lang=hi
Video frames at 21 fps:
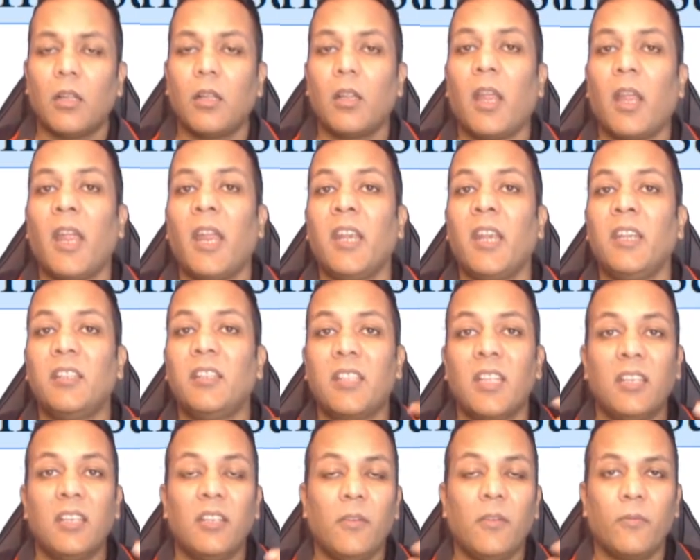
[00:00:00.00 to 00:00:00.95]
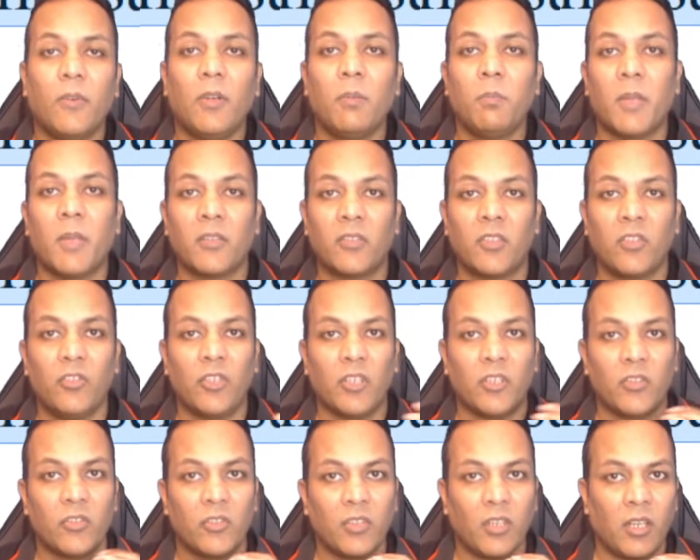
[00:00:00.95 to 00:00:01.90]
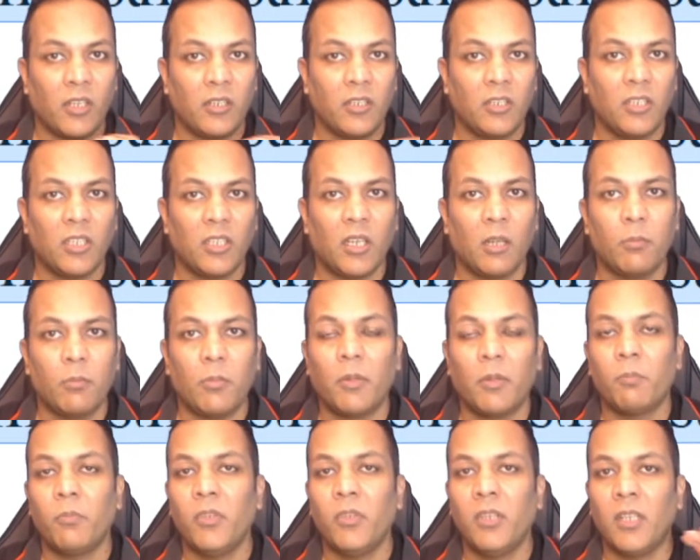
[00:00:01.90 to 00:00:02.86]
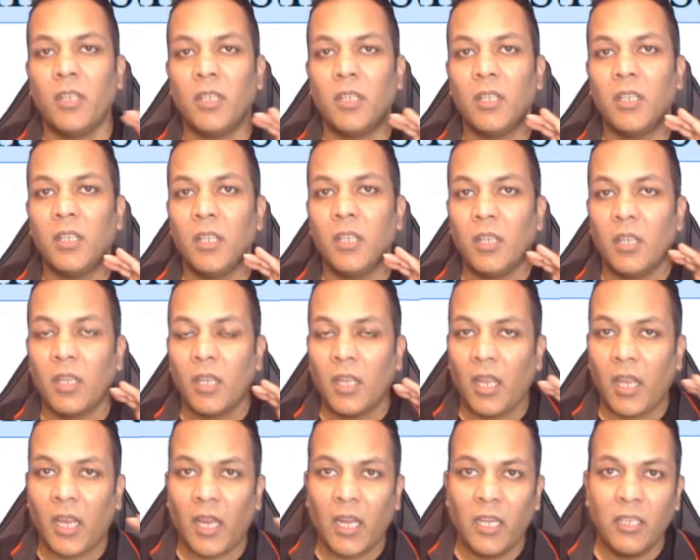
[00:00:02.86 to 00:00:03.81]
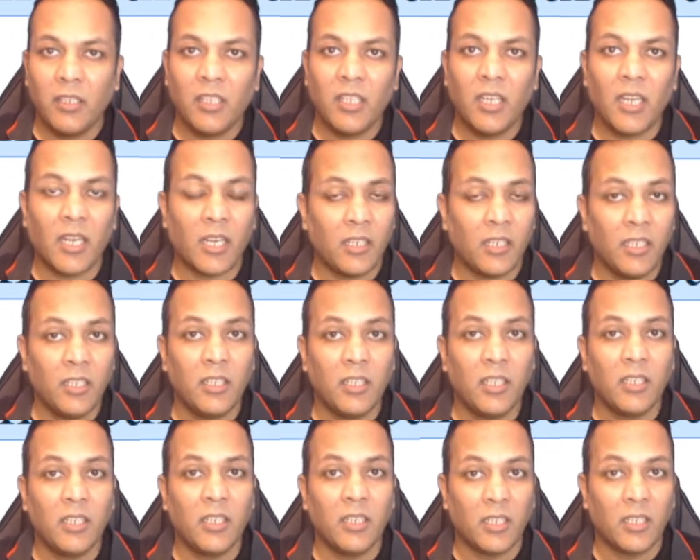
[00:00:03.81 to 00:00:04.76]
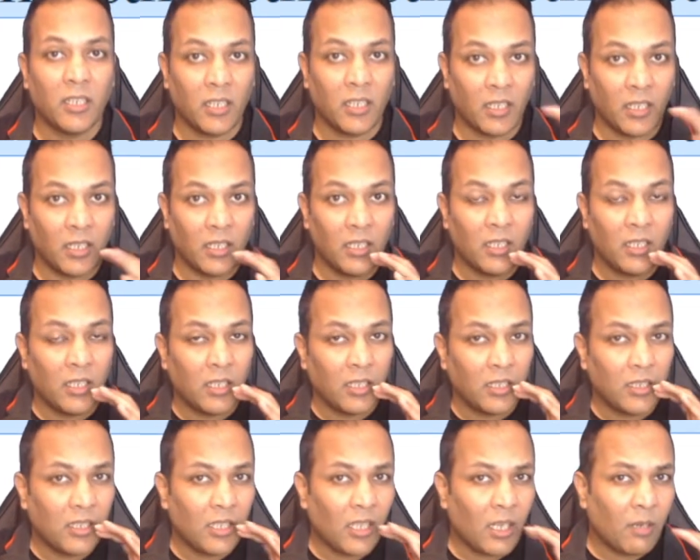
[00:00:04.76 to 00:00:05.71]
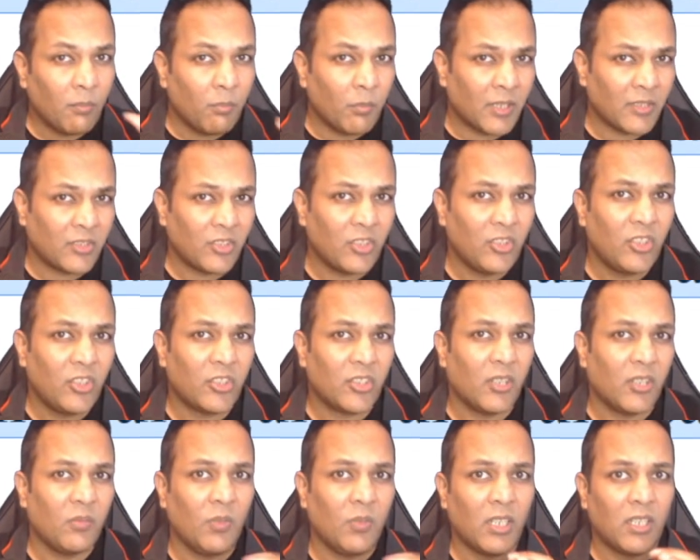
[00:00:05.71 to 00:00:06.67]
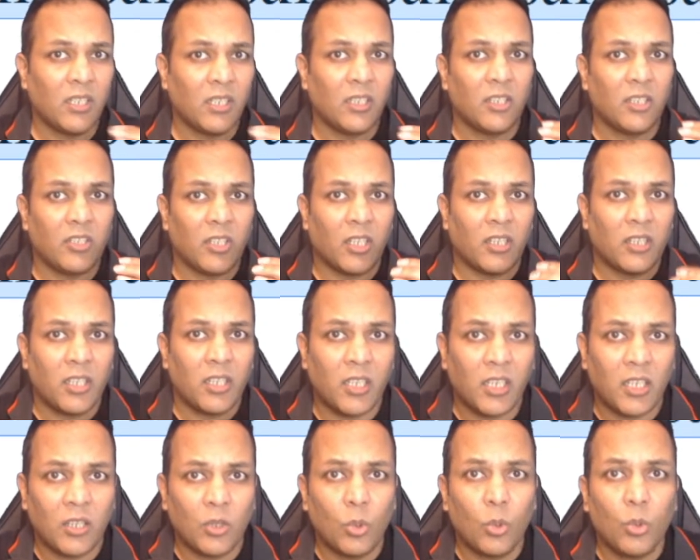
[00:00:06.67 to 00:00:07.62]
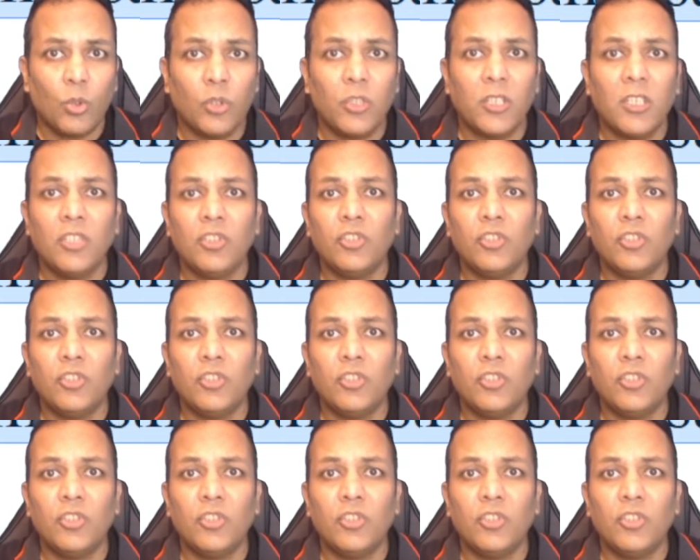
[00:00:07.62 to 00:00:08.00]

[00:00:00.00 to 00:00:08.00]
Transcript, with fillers: एड के डिफरेंट मैसेजेस यानी कि आप अपने uh, ऐड की हेडिंग दे देते हैं क्या मैसेजेस कन्वे करना चाहते हैं दो तीन